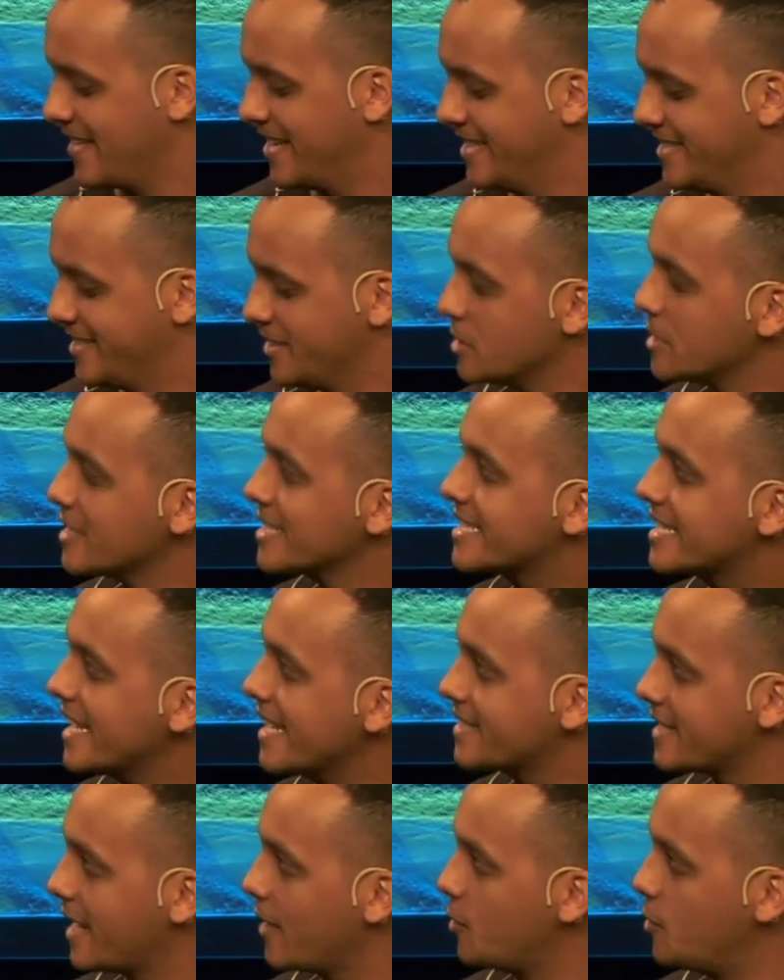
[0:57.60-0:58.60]
sondern es
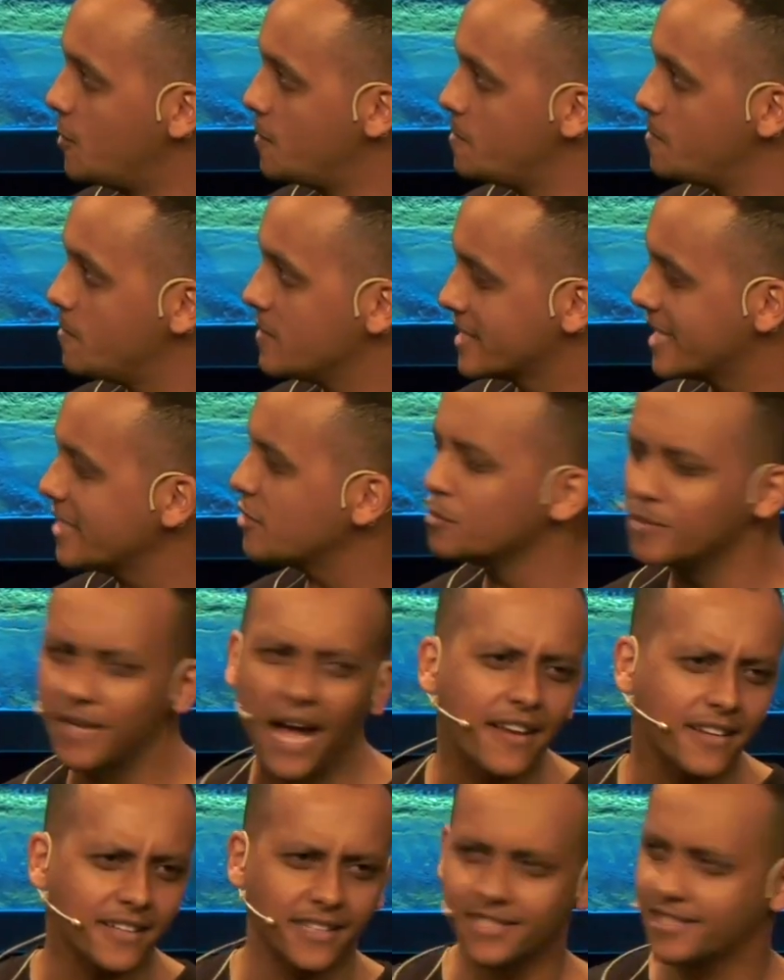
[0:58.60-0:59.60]
geht darum, es geht um ein
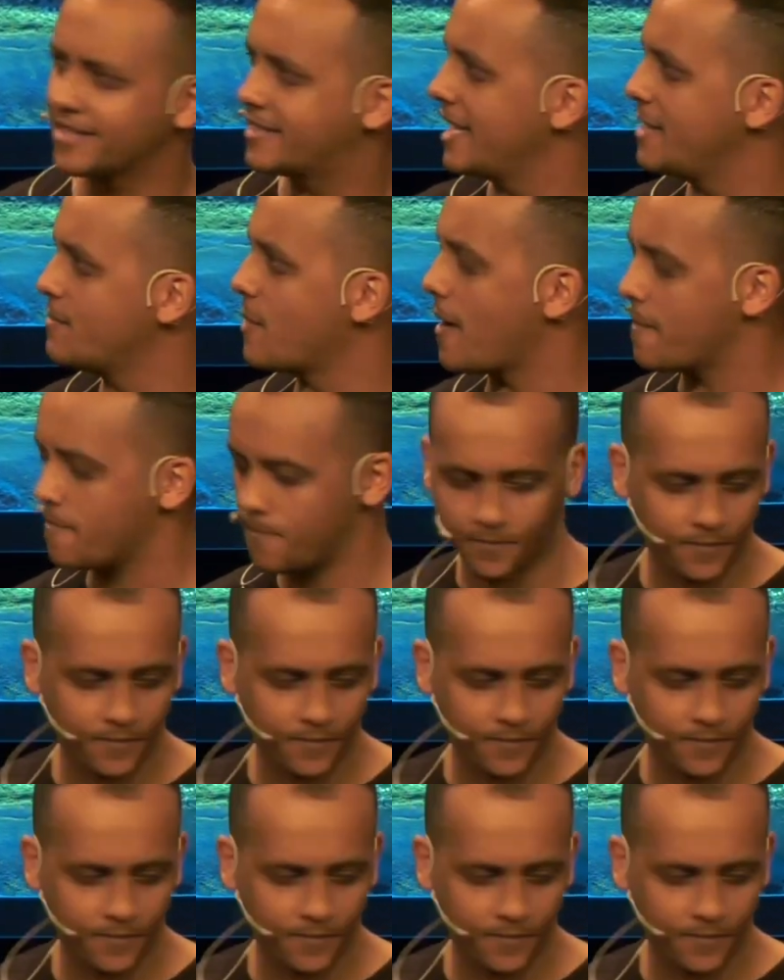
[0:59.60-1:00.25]
anderes Thema.